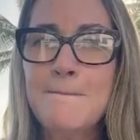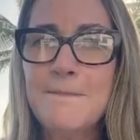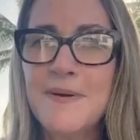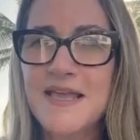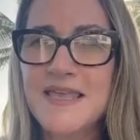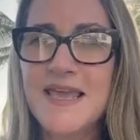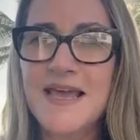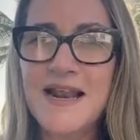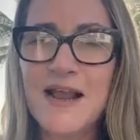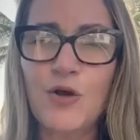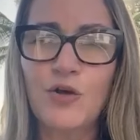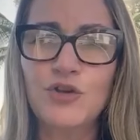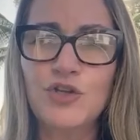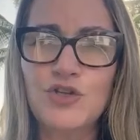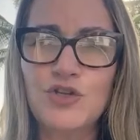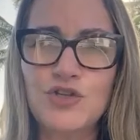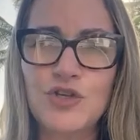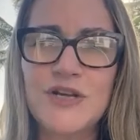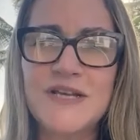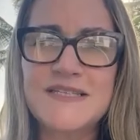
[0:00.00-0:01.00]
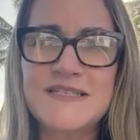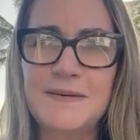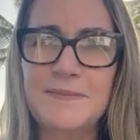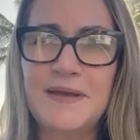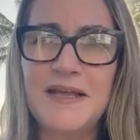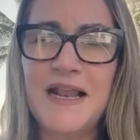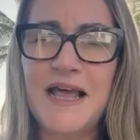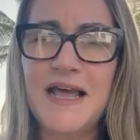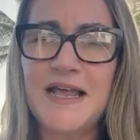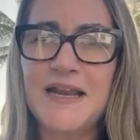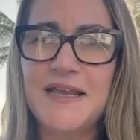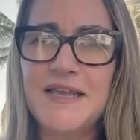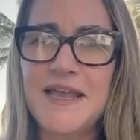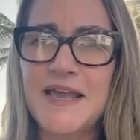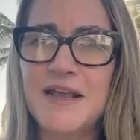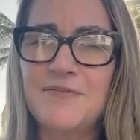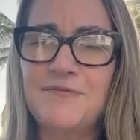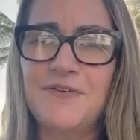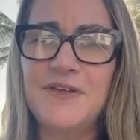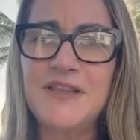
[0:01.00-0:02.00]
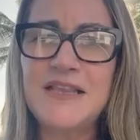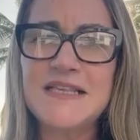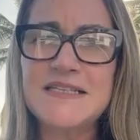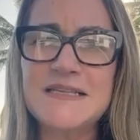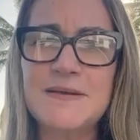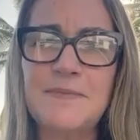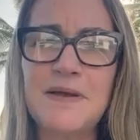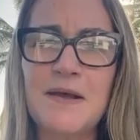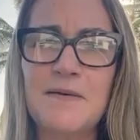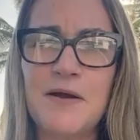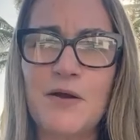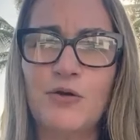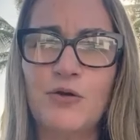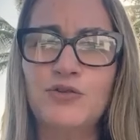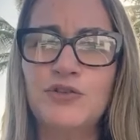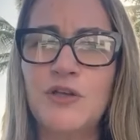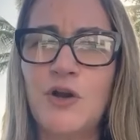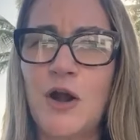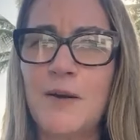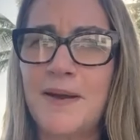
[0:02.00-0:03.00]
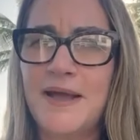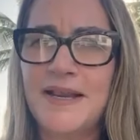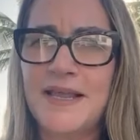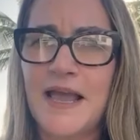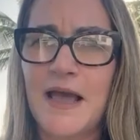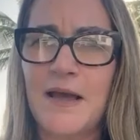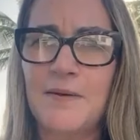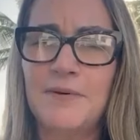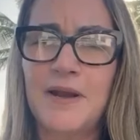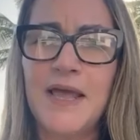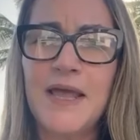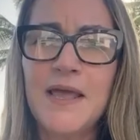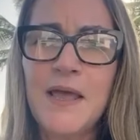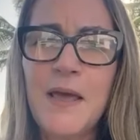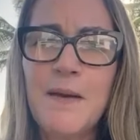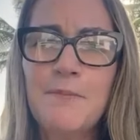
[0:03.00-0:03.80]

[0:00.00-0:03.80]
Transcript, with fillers: Mañana condiciones similares y en el fin de semana va a continuar variable